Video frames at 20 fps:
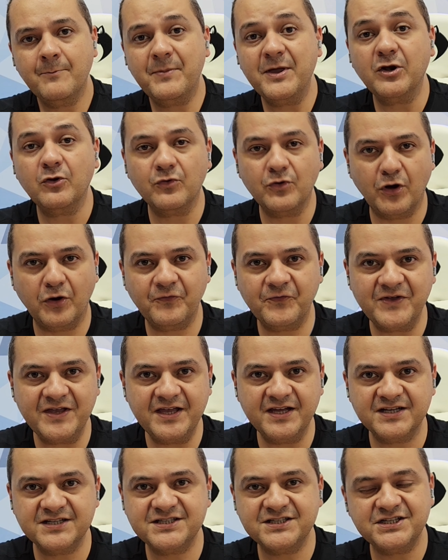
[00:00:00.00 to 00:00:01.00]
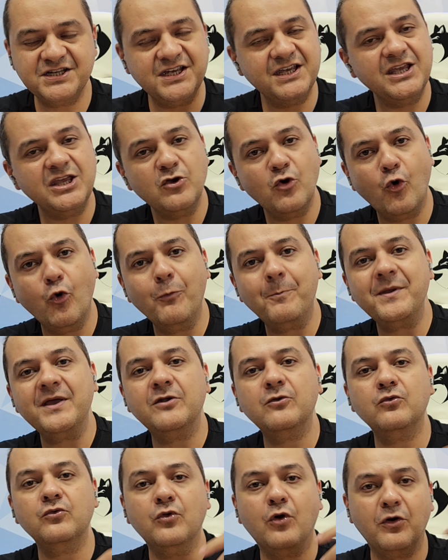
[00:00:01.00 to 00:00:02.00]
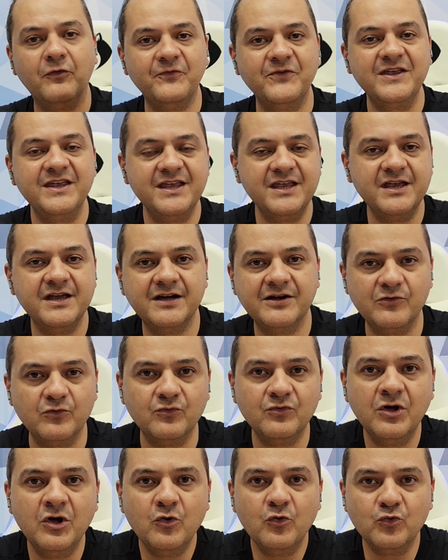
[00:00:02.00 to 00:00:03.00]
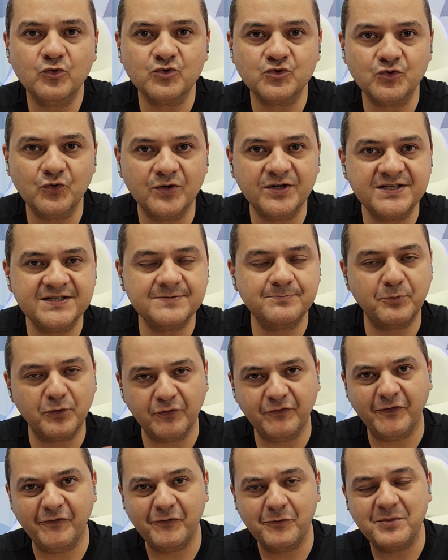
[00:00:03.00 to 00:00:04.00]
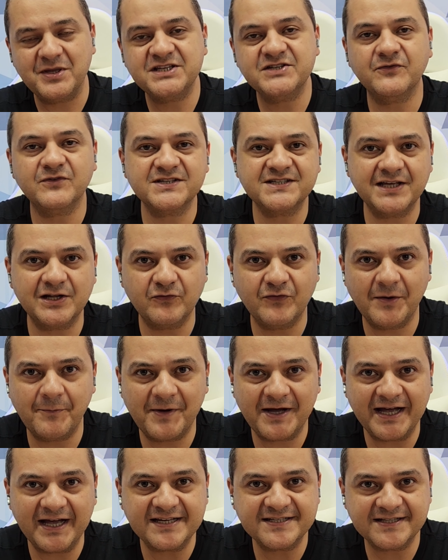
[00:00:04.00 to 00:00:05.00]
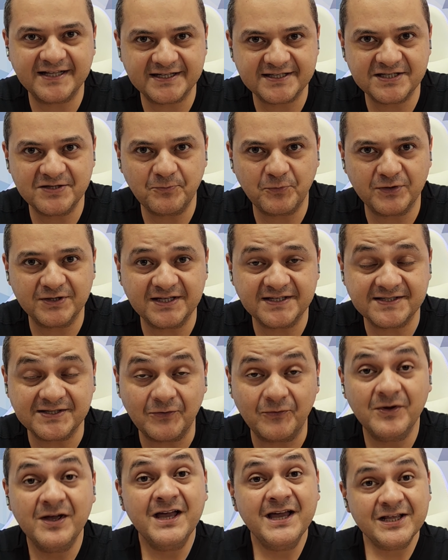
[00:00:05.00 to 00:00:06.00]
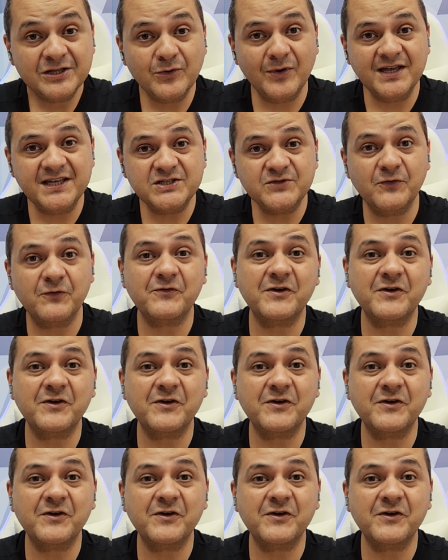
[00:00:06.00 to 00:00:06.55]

pelo Nothing Ear Stick ou pelo Nothing Ear 1, os dois provavelmente você não vai pagar as taxas de importação. Então é isso, eu